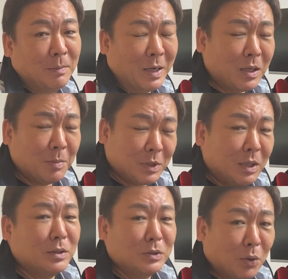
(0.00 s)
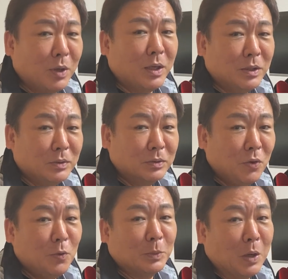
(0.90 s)
바람이라는 영화에서
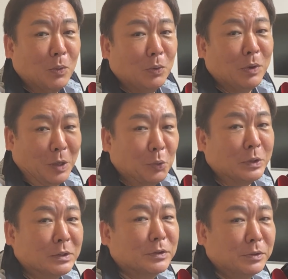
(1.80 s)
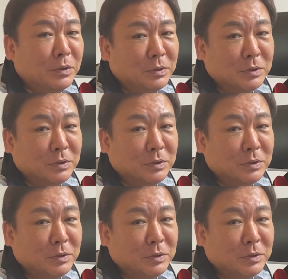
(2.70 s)
처음 나온 걸로 알고 있거든요.